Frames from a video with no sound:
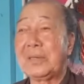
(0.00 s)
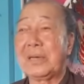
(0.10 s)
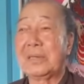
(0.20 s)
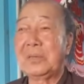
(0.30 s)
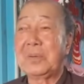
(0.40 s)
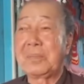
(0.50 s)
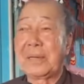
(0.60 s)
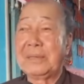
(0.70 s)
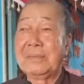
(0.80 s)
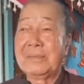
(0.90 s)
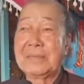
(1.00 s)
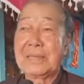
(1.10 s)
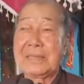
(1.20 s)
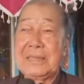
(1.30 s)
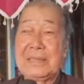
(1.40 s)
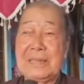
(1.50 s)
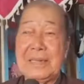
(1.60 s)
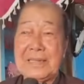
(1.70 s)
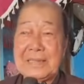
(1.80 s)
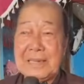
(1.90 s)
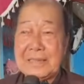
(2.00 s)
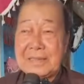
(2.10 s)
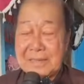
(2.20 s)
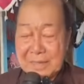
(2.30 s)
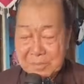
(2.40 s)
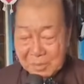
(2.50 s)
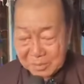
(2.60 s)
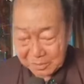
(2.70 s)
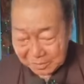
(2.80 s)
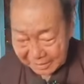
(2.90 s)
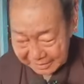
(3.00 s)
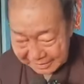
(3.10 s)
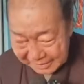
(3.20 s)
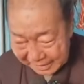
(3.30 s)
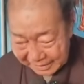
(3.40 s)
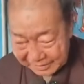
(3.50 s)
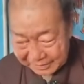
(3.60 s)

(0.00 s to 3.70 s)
thôi à thiếu phong bình dạ xin đến đây xin hết nam mô a di đà